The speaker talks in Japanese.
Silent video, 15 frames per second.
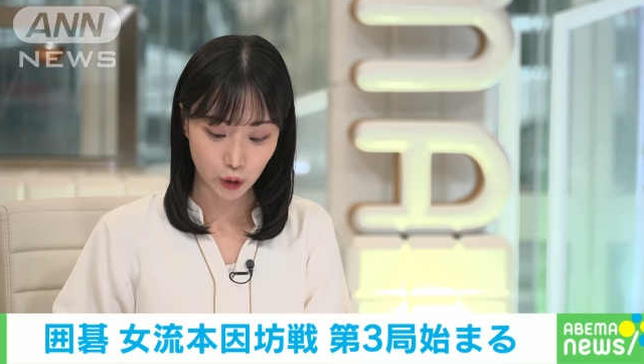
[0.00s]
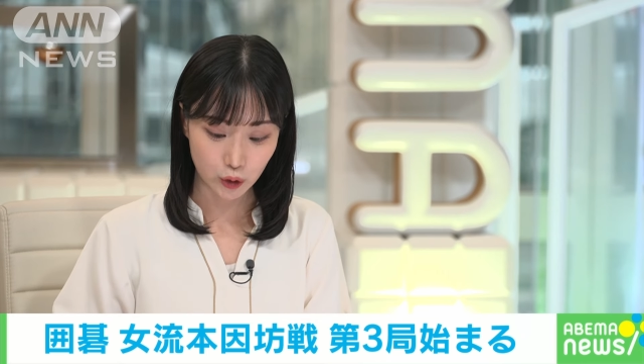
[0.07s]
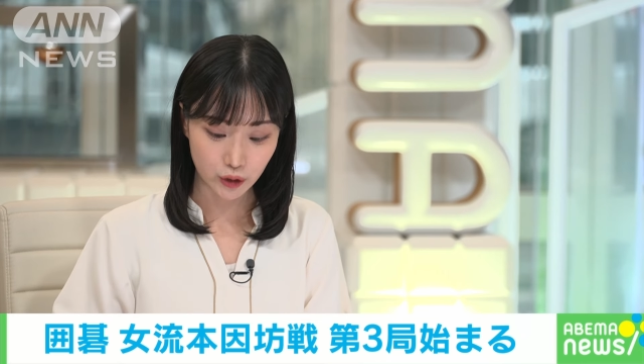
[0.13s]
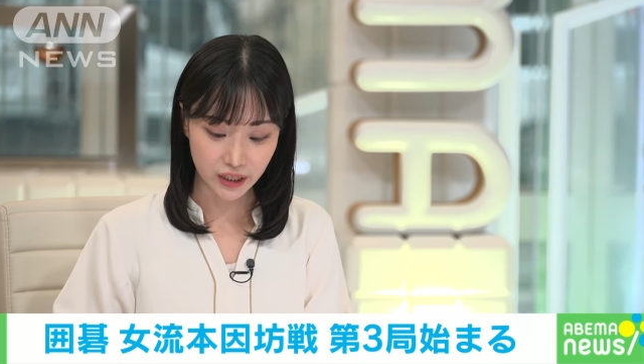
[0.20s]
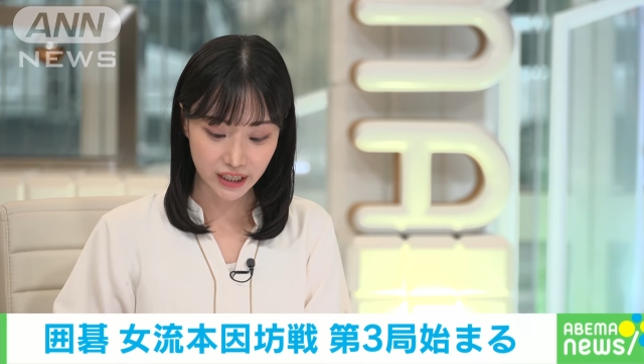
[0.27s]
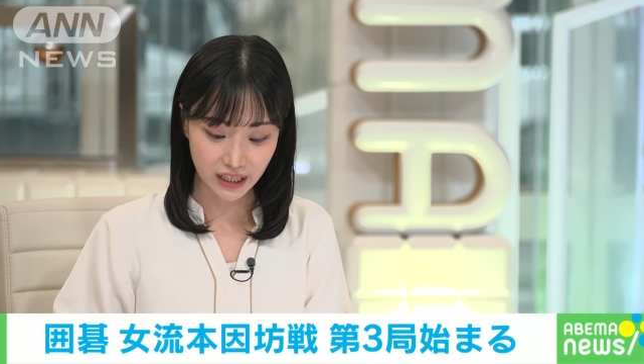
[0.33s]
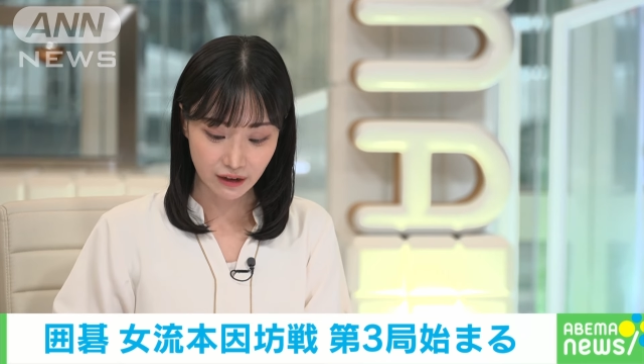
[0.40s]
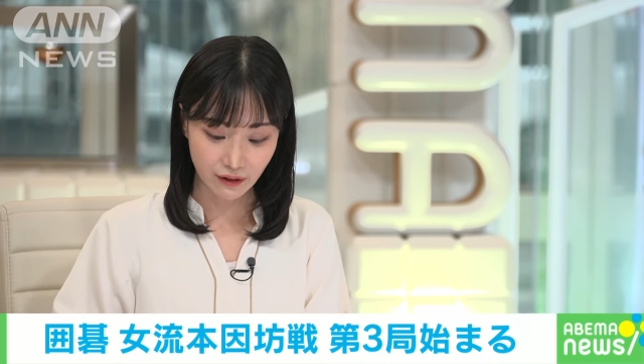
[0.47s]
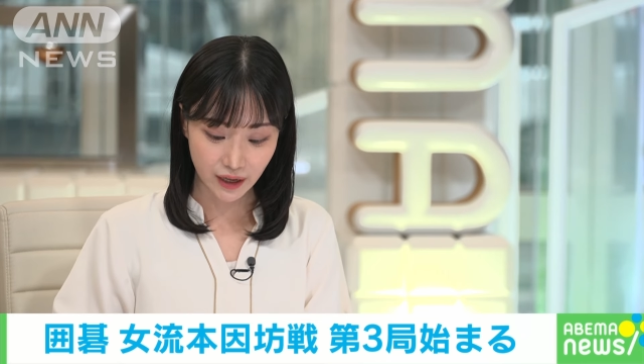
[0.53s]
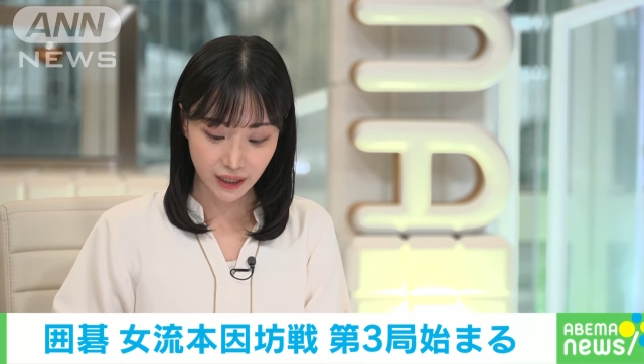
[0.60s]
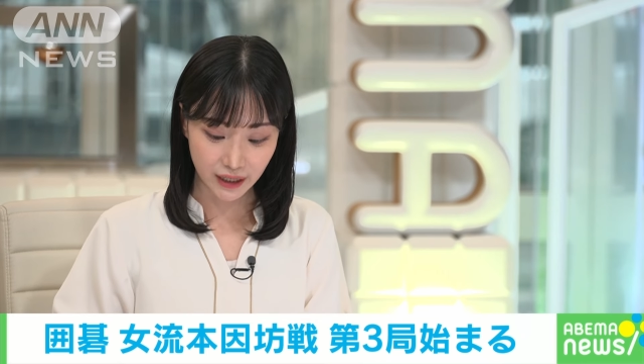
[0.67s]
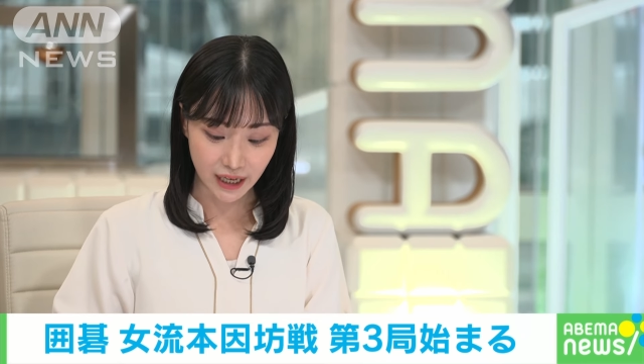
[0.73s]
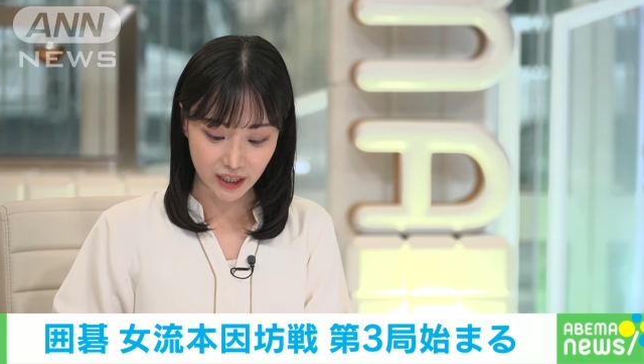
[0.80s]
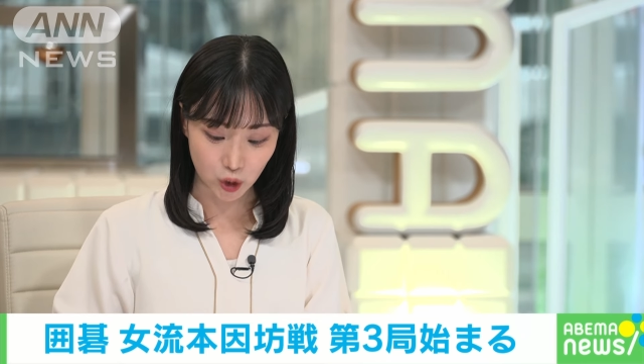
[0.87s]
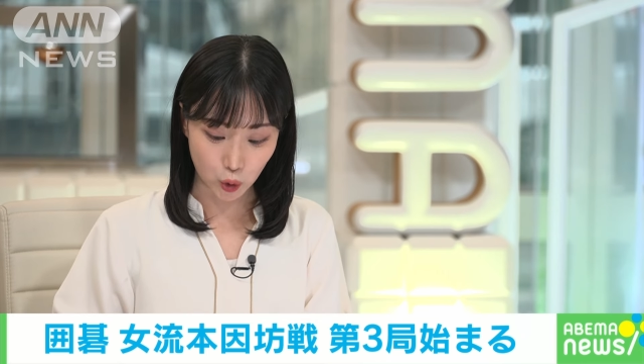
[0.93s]
藤沢
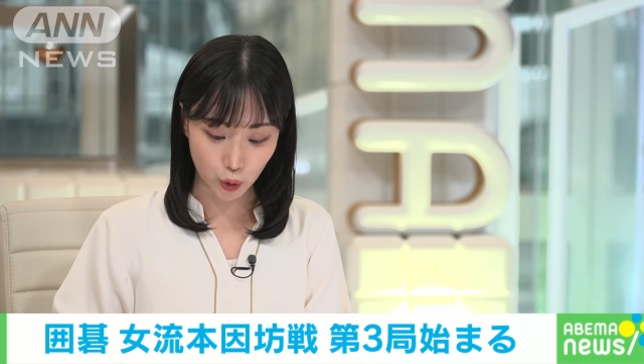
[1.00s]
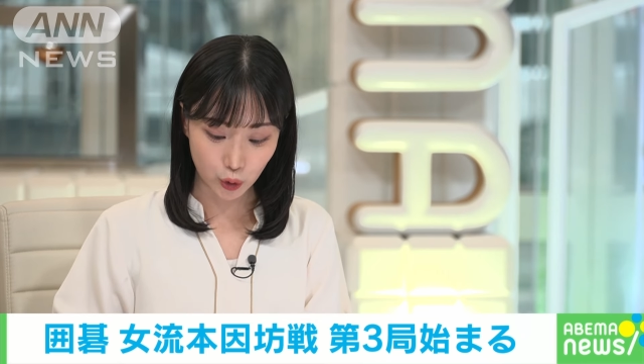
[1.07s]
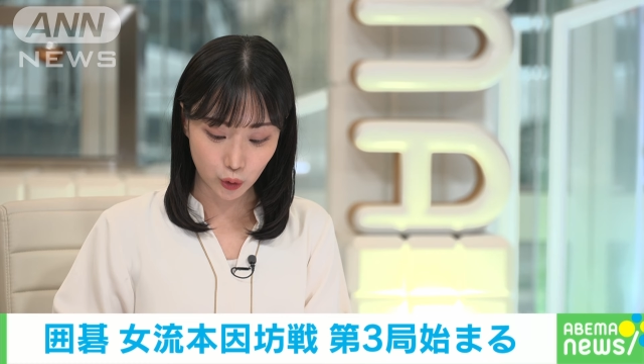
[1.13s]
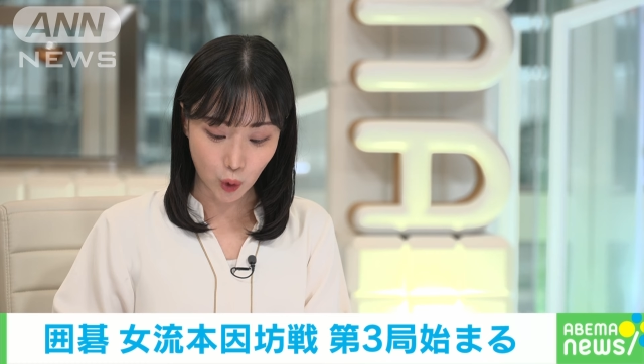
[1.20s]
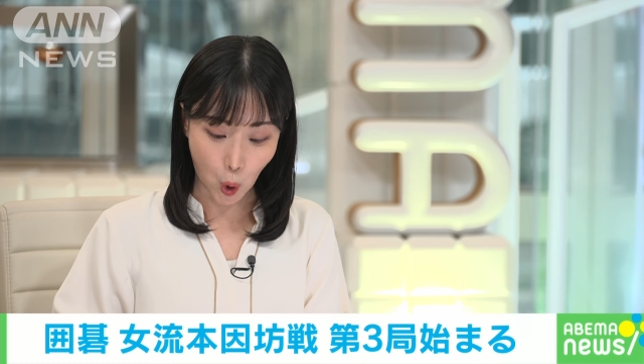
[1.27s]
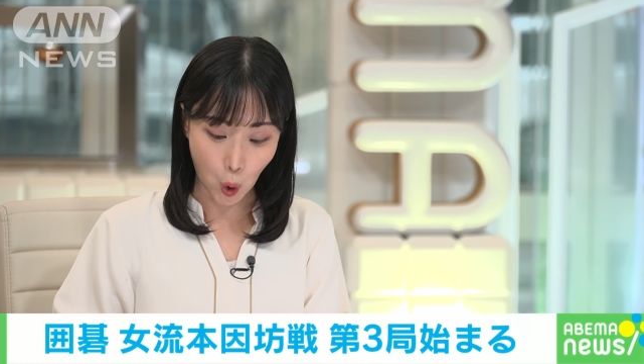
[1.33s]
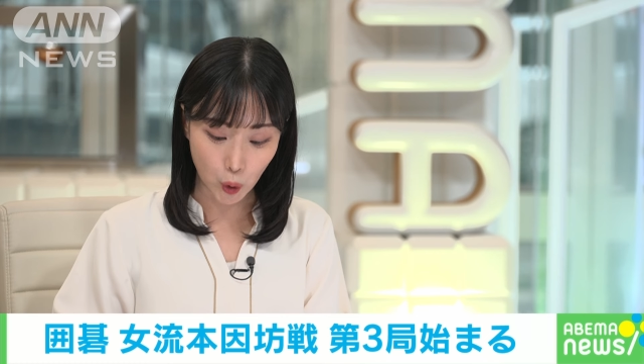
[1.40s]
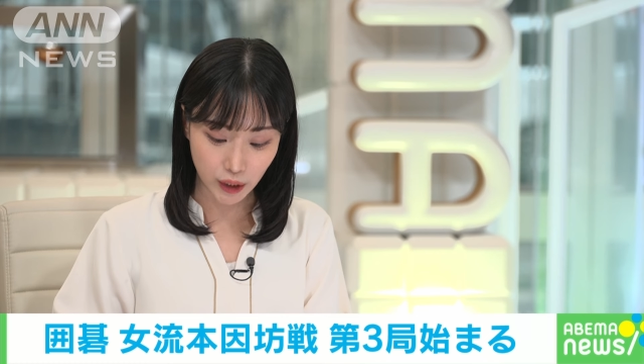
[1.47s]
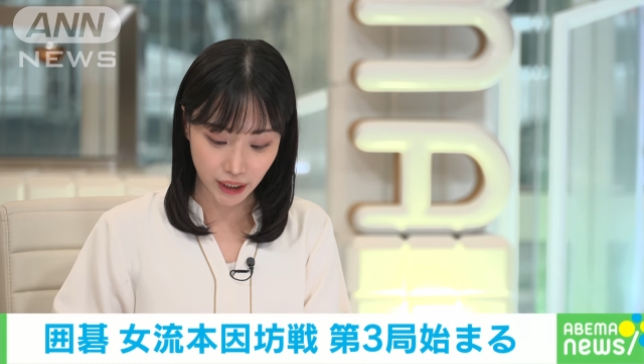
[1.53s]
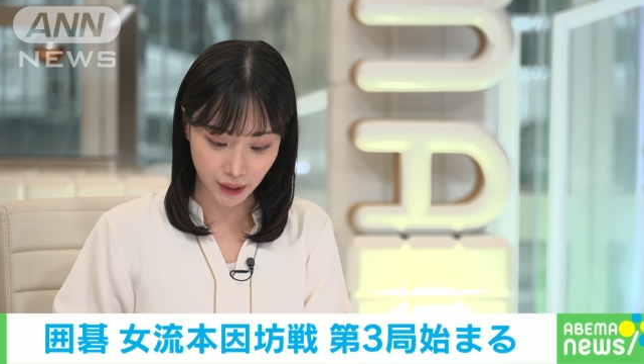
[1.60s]
里菜女流本